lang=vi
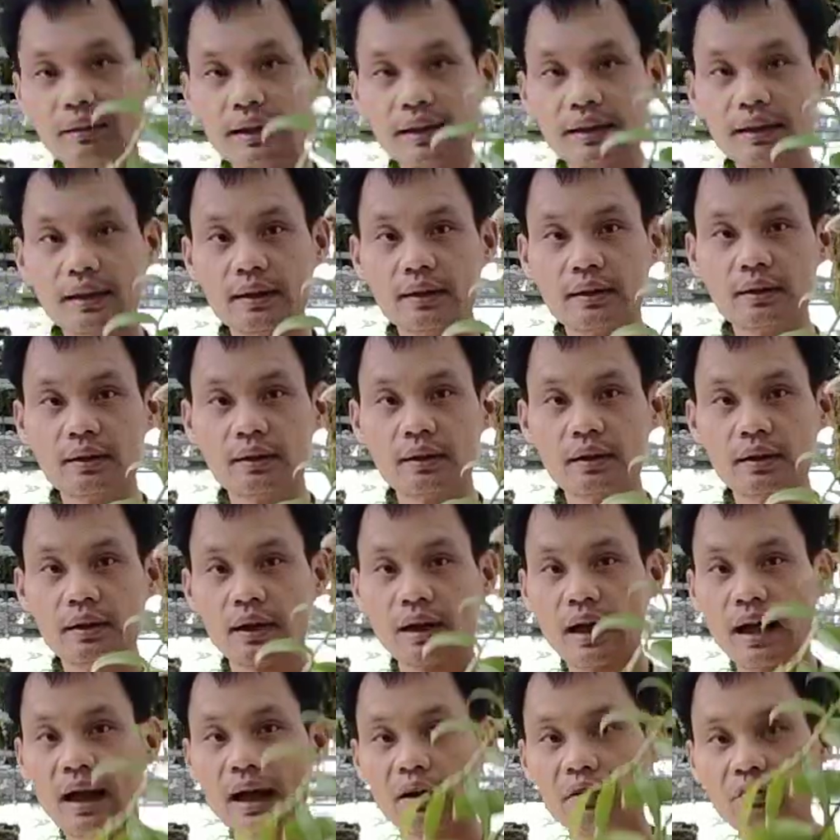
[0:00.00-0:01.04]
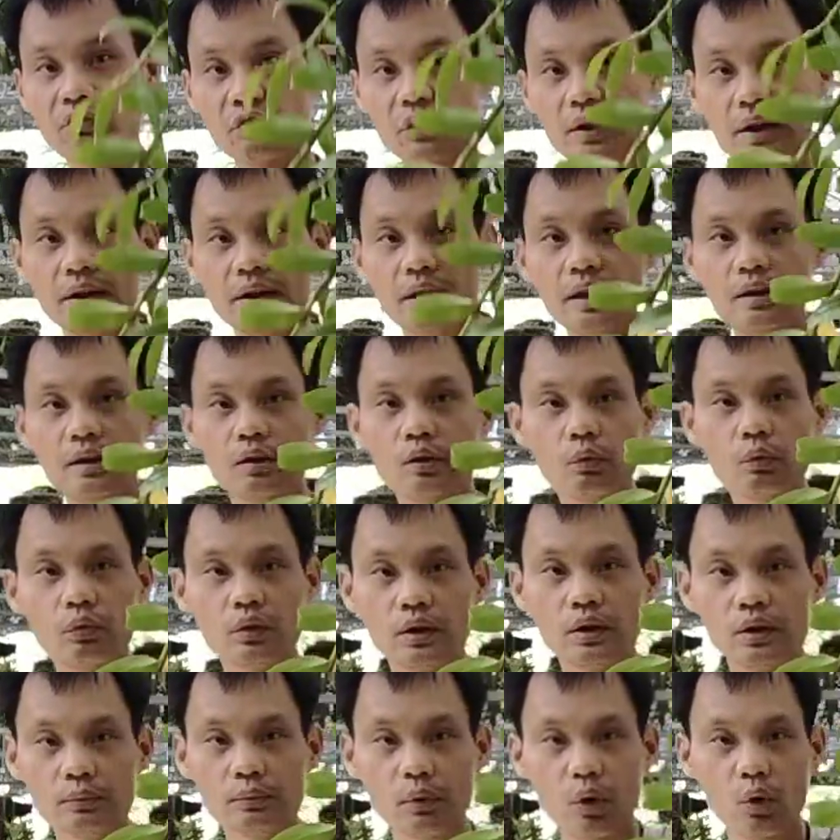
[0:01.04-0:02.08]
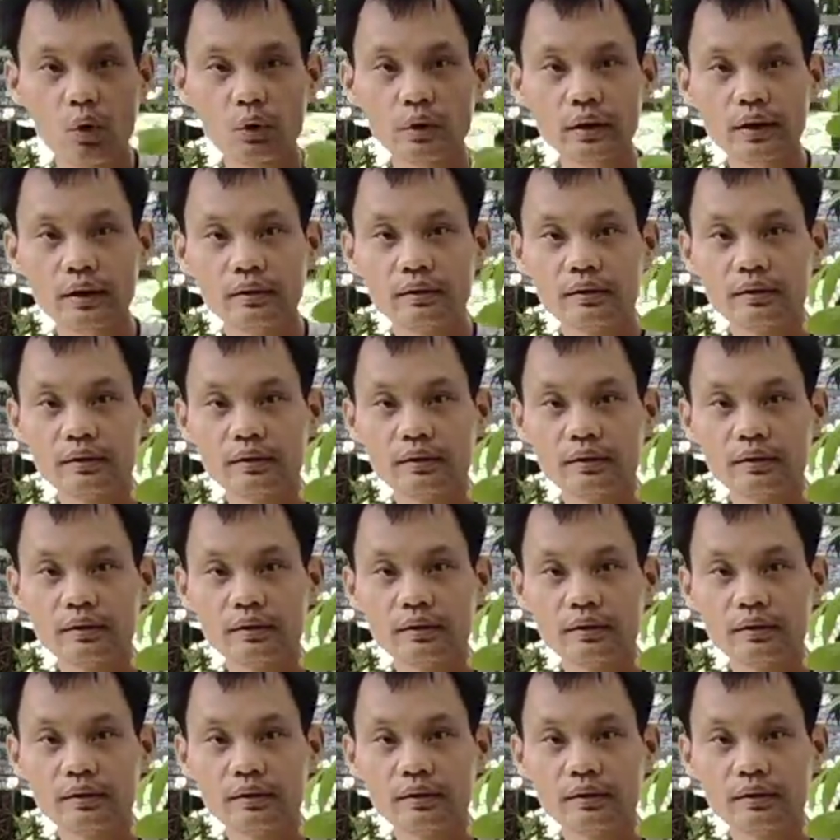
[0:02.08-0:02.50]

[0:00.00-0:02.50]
nhé. Hạc Vĩ Thiên Cung Lữ Bố nhé.